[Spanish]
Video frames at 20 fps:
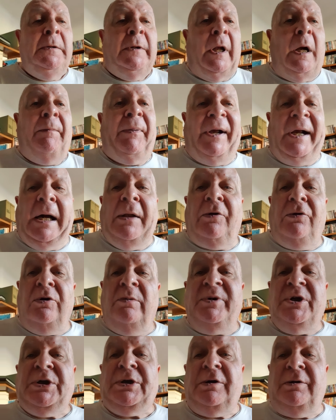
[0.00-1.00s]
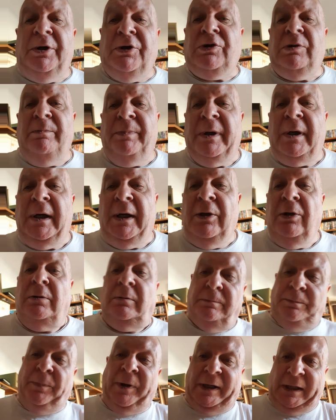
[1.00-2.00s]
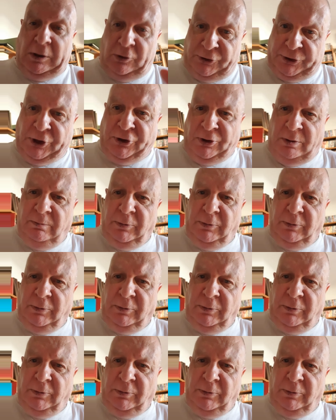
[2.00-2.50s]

El pecado de omisión es un pecado para los que son